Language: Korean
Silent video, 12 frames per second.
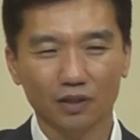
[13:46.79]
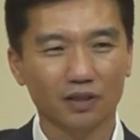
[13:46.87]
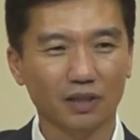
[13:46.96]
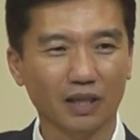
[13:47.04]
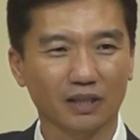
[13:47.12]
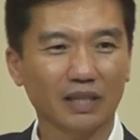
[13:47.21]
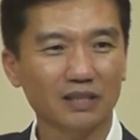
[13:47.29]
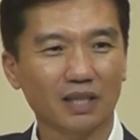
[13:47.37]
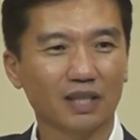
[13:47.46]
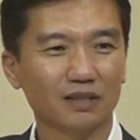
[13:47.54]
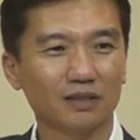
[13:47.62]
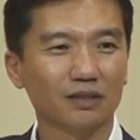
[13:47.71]
이렇게
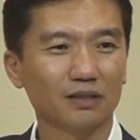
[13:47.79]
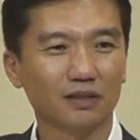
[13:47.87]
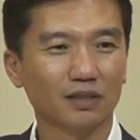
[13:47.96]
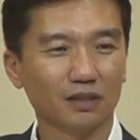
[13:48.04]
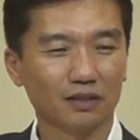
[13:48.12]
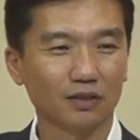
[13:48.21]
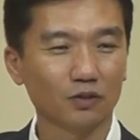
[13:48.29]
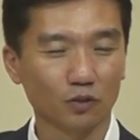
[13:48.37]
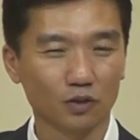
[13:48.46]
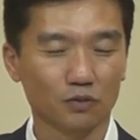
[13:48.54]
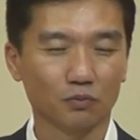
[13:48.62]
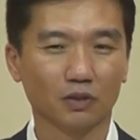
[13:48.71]
타작하는 그런 그것도
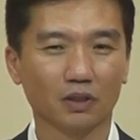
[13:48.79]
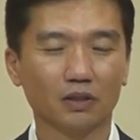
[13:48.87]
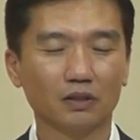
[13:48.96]
있습니다.